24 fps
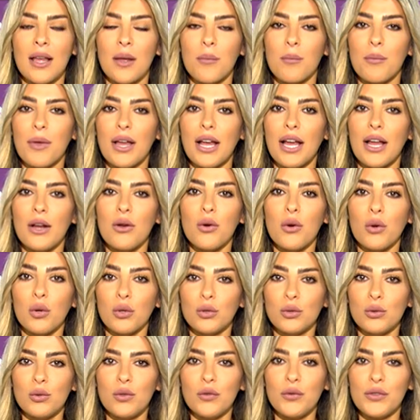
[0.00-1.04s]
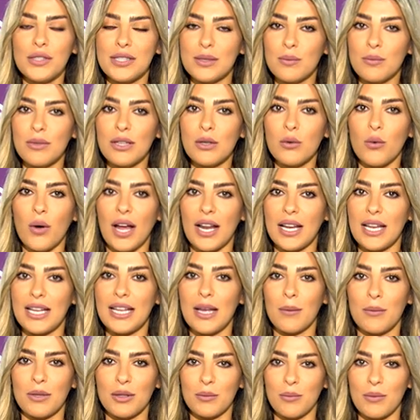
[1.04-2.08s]
بخلوا الغضروف سميك وخلايا
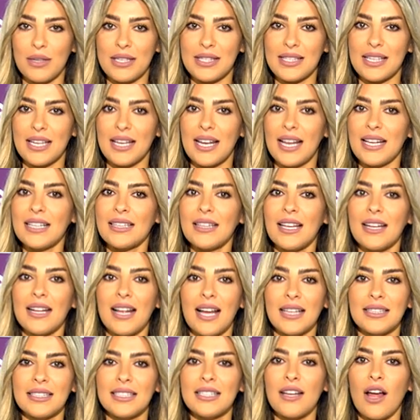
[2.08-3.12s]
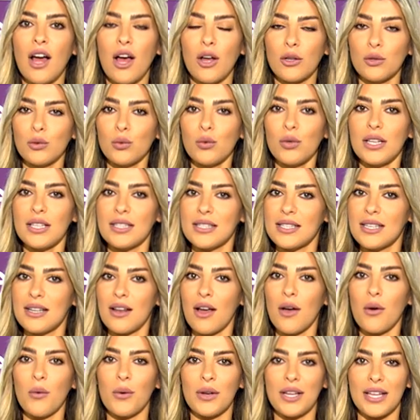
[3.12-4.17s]
متماسكة ليقدر يعطينا على طول
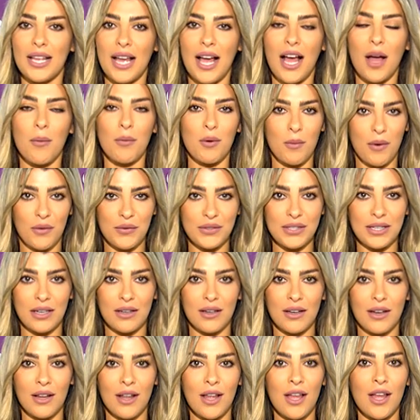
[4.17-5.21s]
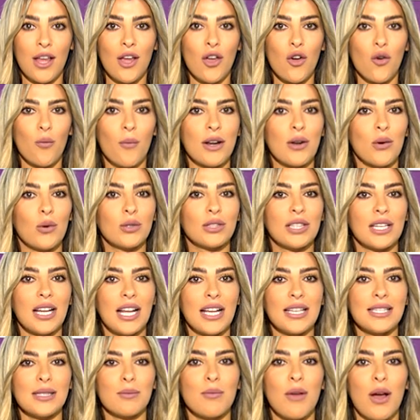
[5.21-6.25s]
انزلاق ورياحة بالمفصل وما نعود
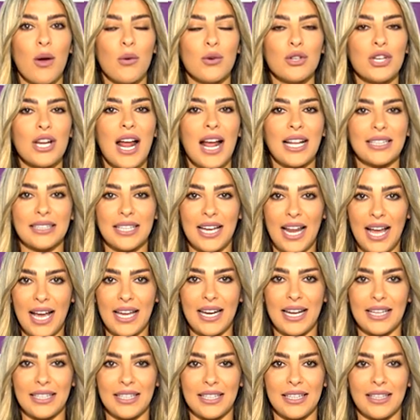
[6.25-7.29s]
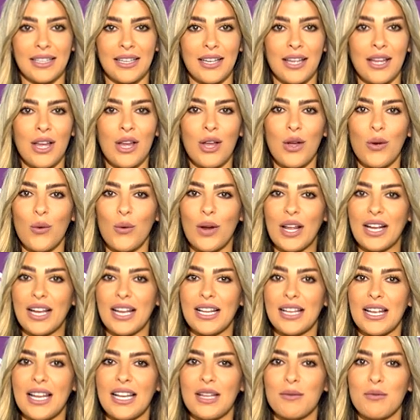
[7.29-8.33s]
نحس بأوجاع عند الحركة ولكل
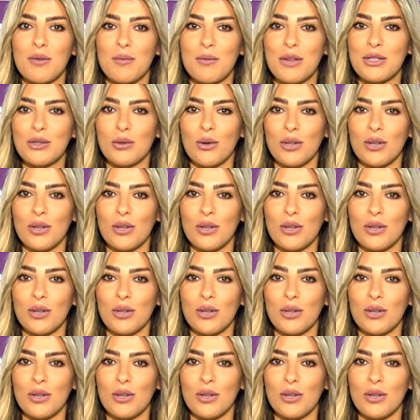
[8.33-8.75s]
يلي بيمارسوا